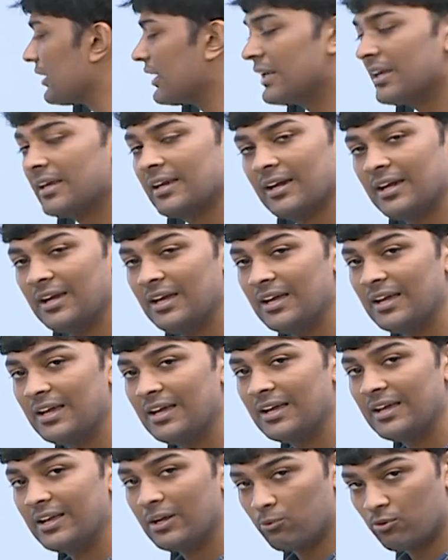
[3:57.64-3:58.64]
இங்கே
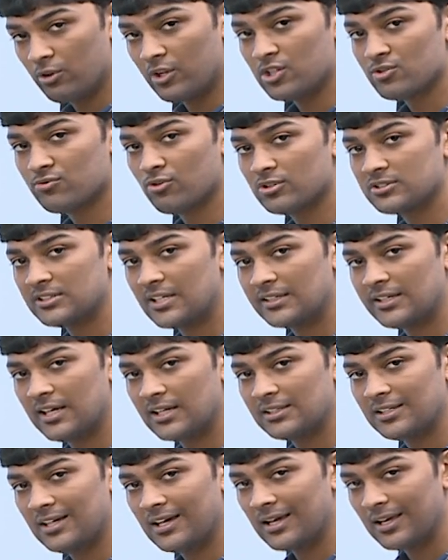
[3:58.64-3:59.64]
இப்போ ஏதாச்சும் ஃபோர்ஸ் ஆக்ட்
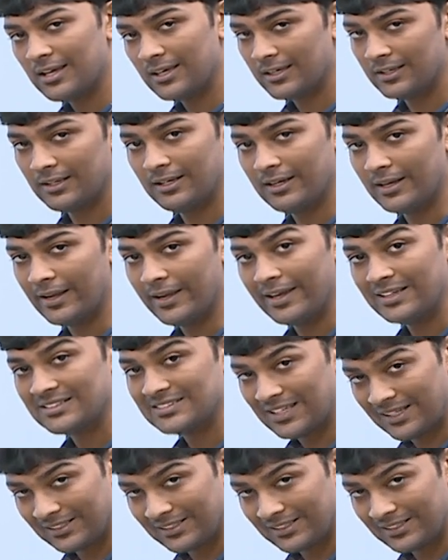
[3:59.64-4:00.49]
ஆகுதா இல்லை எக்ஸ்